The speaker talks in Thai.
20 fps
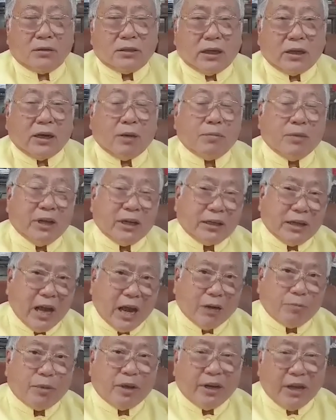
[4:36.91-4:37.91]
จะดำเนิน
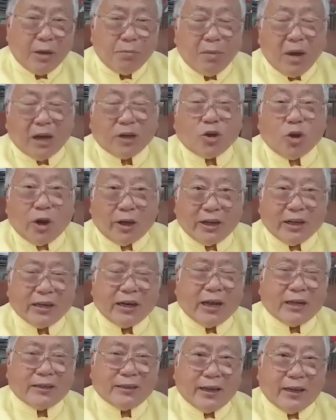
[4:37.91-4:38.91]
การไปได้มากน้อยข
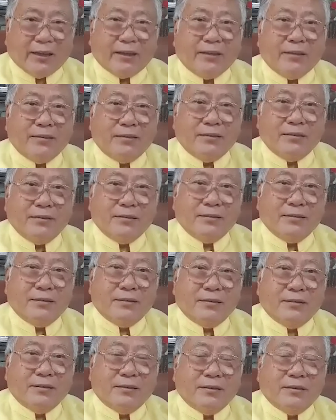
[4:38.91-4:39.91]
นาดไหน
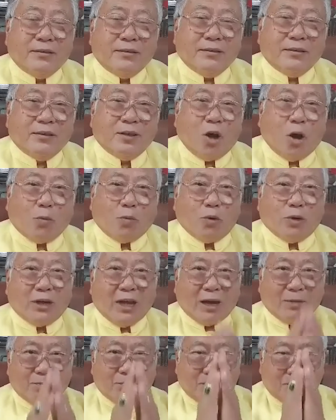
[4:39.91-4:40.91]
ขอบคุณ
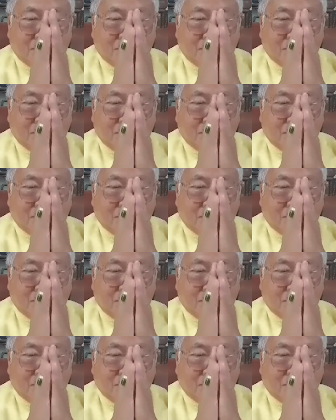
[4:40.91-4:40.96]
ครับ